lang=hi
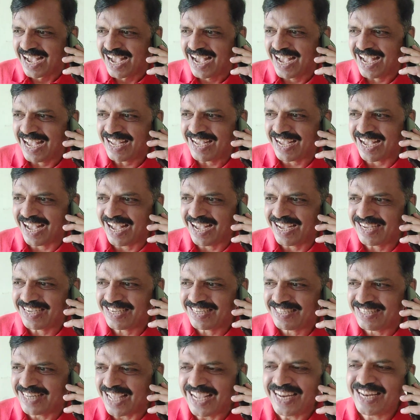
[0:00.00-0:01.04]
हाँ
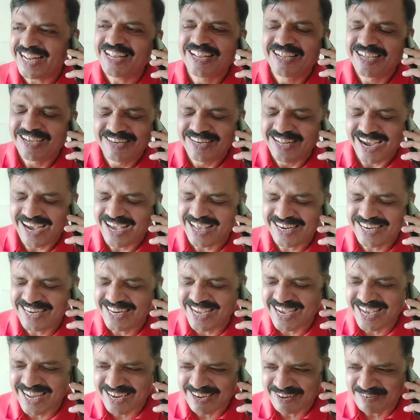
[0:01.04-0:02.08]
हाँ नहीं नहीं नकल
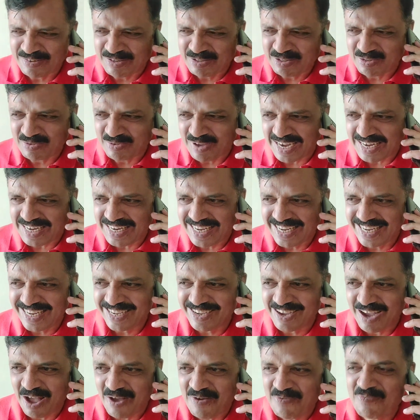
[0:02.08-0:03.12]
नहीं कर रहा मैं तुम्हारी
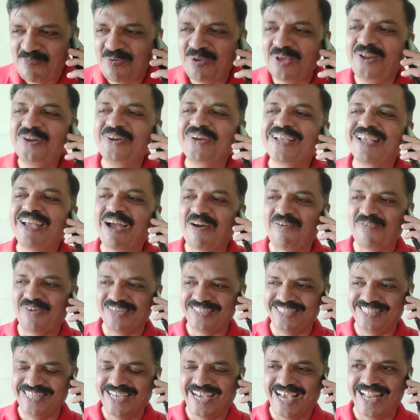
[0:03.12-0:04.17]
मेरे की
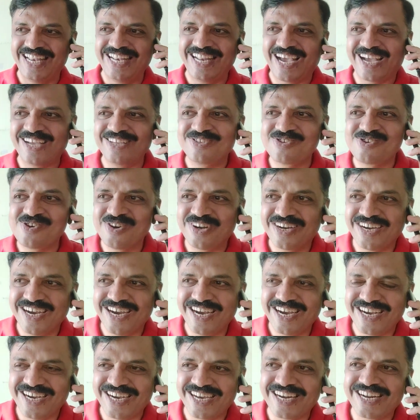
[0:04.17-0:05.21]
आवाज़ निकालने का शौक
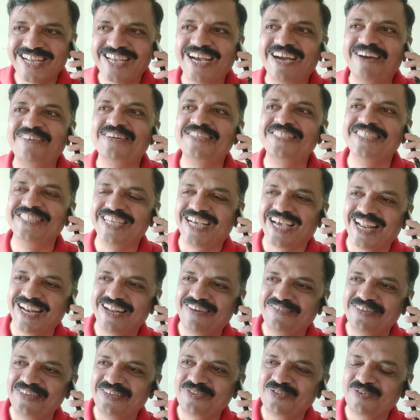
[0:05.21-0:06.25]
है करके आवाज़
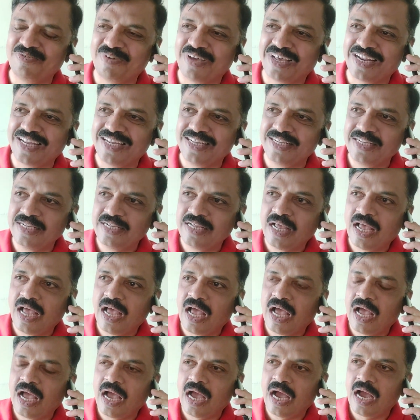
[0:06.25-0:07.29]
निकाला मैंने तुम्हारा
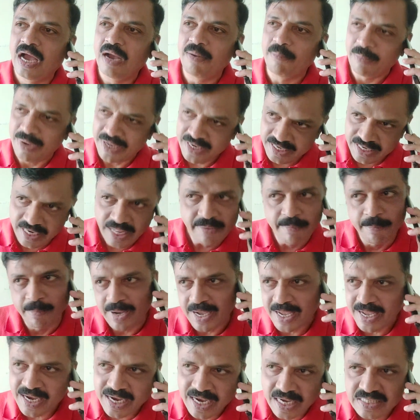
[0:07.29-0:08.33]
हाँ मैं नहीं
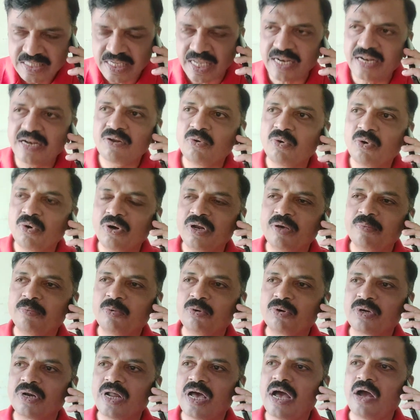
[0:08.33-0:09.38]
मैं गजानन गोंगड़े
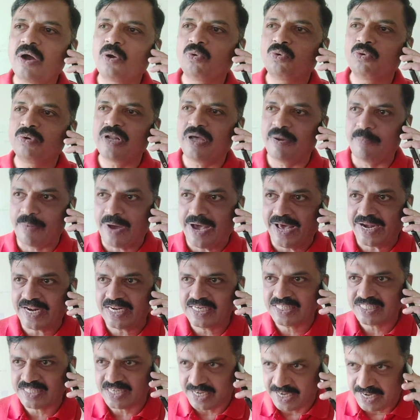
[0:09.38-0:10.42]
बोल रहा अकोला
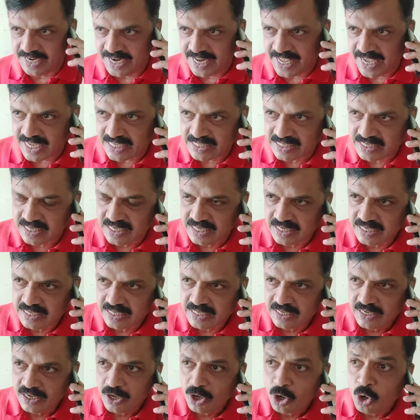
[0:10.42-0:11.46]
महाराष्ट्र इंडिया से
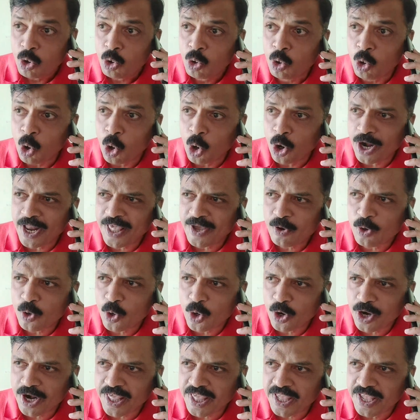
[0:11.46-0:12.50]
घोंगड़े
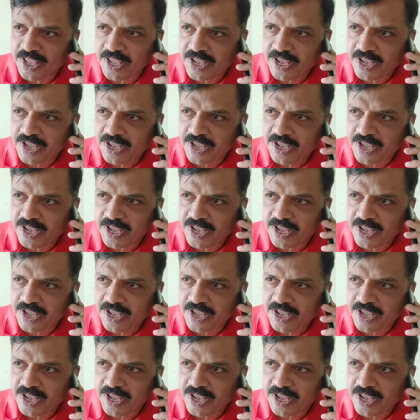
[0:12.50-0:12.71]
घोंगड़े